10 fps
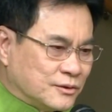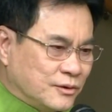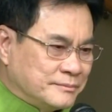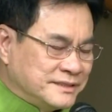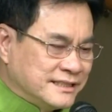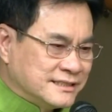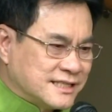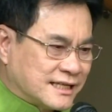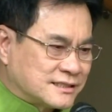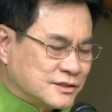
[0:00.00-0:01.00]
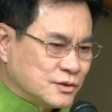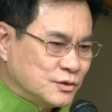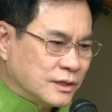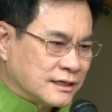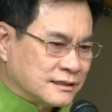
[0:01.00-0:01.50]
ความจริงสัด
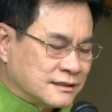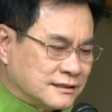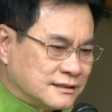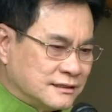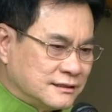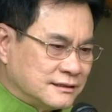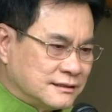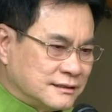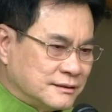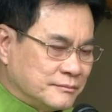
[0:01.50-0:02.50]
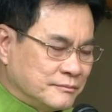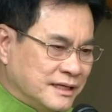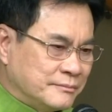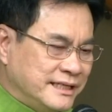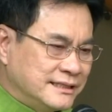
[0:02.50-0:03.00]
ส่วน
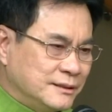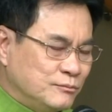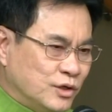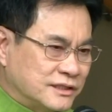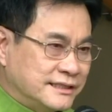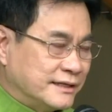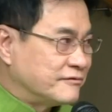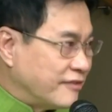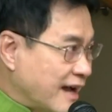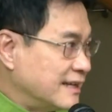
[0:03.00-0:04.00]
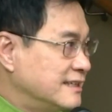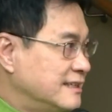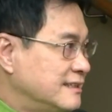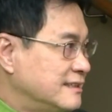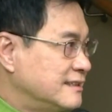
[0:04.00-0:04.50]
มันมีทั้งหมดเจ็ดฝ่าย
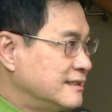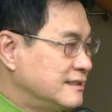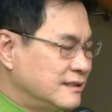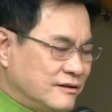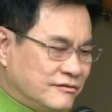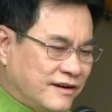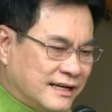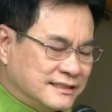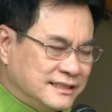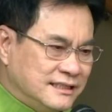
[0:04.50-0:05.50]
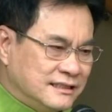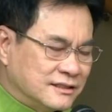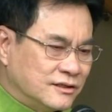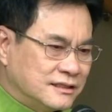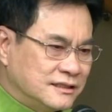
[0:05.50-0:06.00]
ฝ่ายที่หนึ่
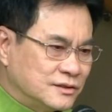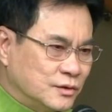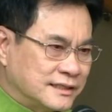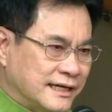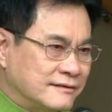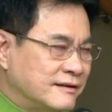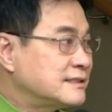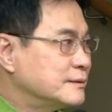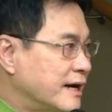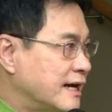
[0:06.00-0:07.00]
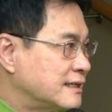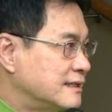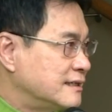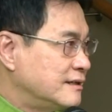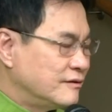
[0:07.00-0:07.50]
งก็คือตัวแทนรัฐบาล
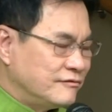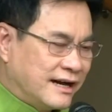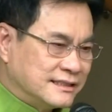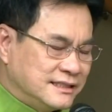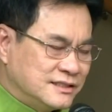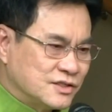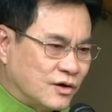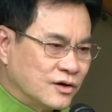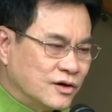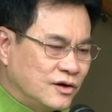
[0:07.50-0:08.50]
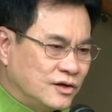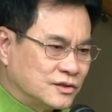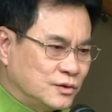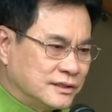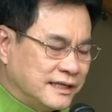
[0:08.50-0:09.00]
ฝ่ายที่สองก็
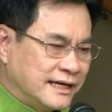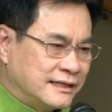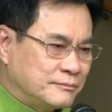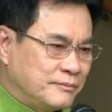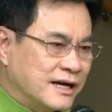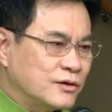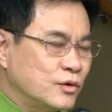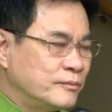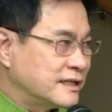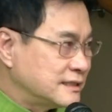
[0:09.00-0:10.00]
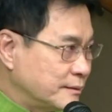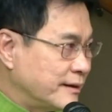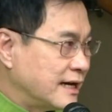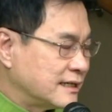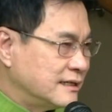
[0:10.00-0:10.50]
ตัวแทนพรรคร่วมรัฐ
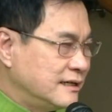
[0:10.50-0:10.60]
บาล